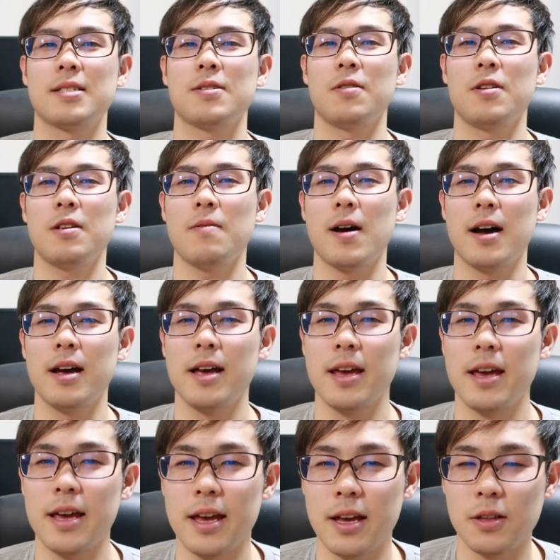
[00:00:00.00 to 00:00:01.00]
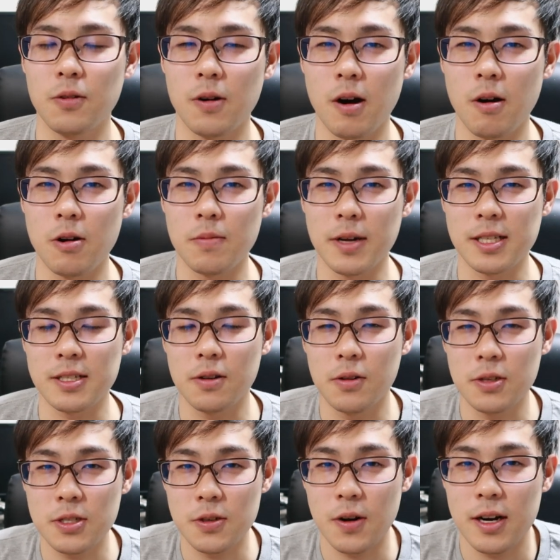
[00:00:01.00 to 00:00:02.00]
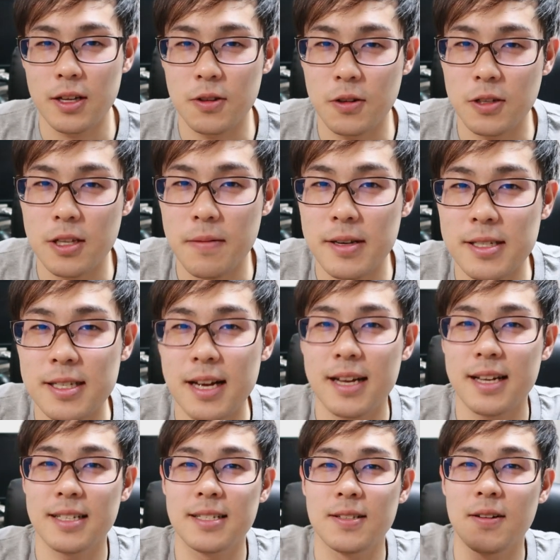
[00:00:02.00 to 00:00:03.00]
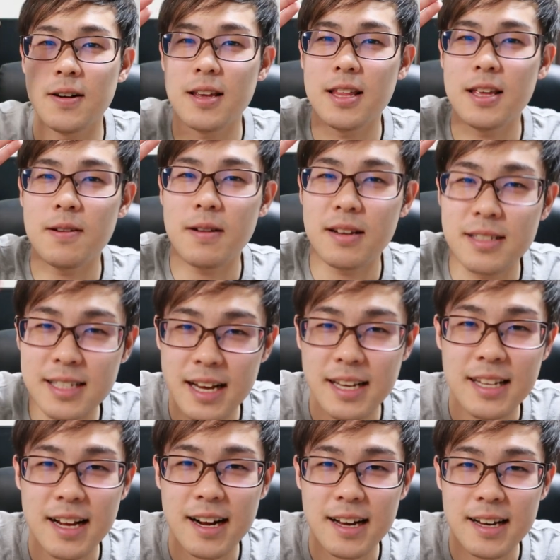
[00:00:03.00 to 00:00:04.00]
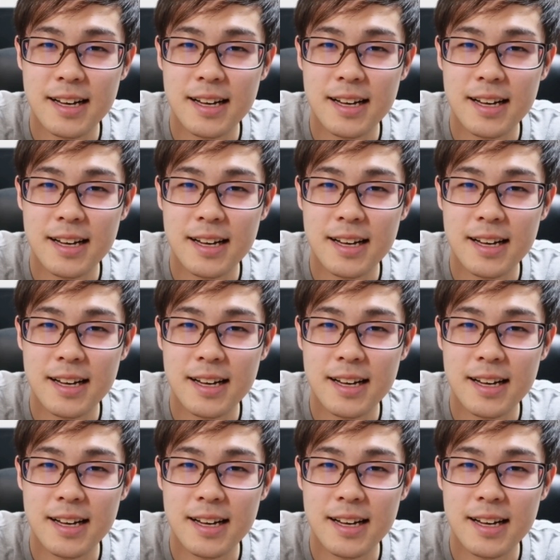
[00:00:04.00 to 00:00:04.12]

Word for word: それでは、えー、動画を終わります。ご視聴ありがとうございました。それでは、さよな